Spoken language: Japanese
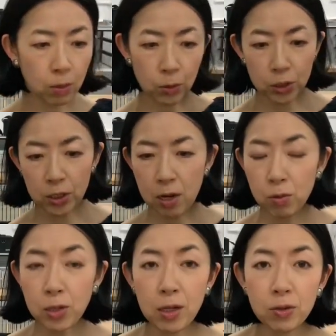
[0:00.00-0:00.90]
ちらの
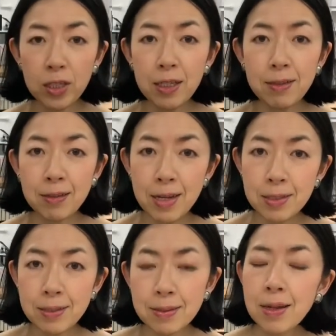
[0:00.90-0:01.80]
作品です
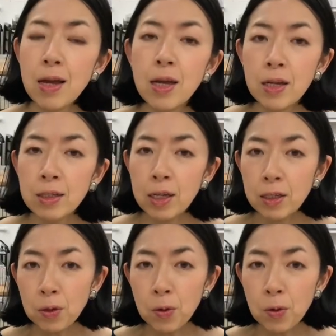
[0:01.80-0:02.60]
で今日